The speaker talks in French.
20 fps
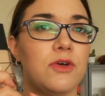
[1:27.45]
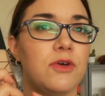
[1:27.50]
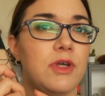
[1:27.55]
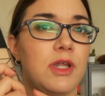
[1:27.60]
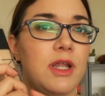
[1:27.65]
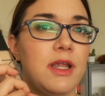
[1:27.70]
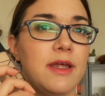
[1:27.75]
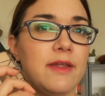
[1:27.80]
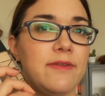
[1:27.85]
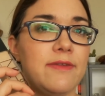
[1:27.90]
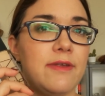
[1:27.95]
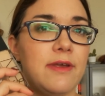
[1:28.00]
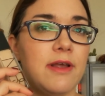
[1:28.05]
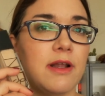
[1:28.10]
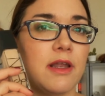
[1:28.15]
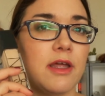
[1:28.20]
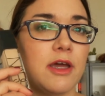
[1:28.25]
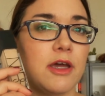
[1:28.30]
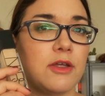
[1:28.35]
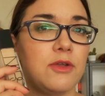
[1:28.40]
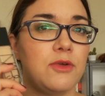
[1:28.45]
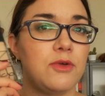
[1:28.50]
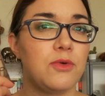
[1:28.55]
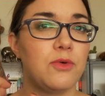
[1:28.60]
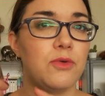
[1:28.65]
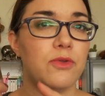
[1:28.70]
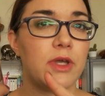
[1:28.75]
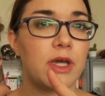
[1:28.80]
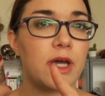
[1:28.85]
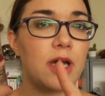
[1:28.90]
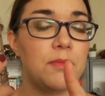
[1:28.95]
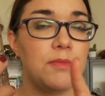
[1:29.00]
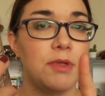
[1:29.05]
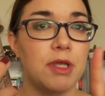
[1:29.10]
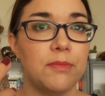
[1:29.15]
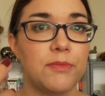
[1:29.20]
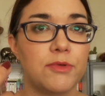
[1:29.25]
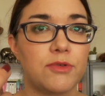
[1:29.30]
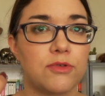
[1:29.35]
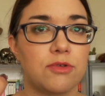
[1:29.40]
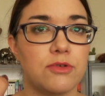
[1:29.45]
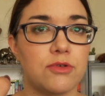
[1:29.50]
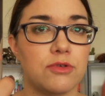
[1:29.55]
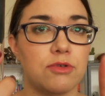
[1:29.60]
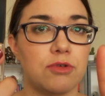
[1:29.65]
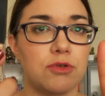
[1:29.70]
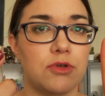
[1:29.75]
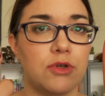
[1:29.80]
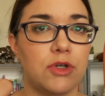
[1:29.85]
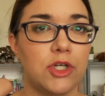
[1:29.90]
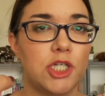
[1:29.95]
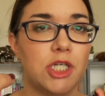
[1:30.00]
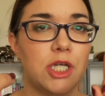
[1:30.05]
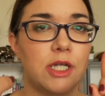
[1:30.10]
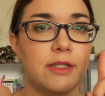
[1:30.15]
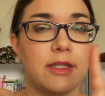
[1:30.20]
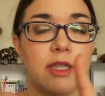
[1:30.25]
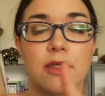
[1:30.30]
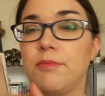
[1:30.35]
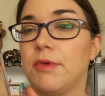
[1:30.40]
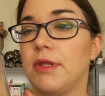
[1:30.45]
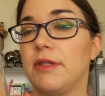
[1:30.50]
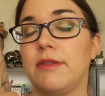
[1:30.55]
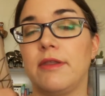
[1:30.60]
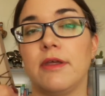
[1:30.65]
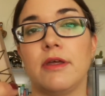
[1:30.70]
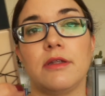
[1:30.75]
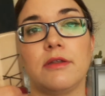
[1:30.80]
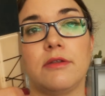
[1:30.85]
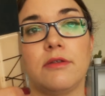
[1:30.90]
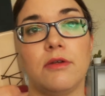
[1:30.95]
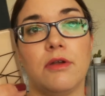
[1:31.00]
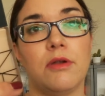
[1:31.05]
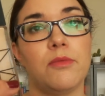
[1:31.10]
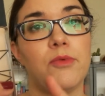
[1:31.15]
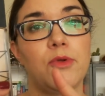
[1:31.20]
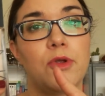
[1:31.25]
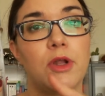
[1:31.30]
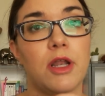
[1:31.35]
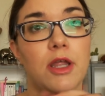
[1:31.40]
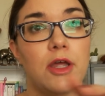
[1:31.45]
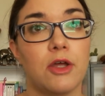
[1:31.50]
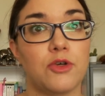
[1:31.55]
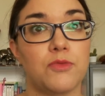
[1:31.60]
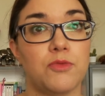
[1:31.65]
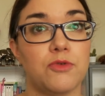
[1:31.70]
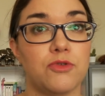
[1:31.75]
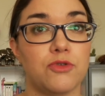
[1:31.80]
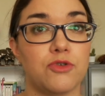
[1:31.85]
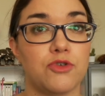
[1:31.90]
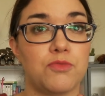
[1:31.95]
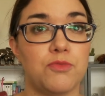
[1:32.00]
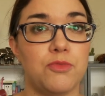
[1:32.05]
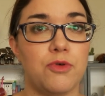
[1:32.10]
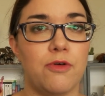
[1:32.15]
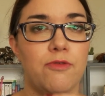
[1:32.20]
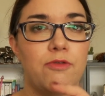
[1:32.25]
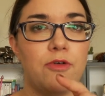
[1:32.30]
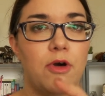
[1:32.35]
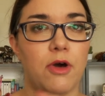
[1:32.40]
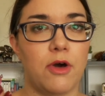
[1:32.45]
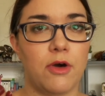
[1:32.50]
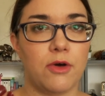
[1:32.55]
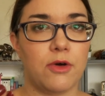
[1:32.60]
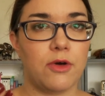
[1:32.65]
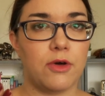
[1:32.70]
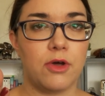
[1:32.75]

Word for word: est assez clair et du coup, ça ira bien parce que j'ai atteint ma teinte la plus claire, je pense que je peux avoir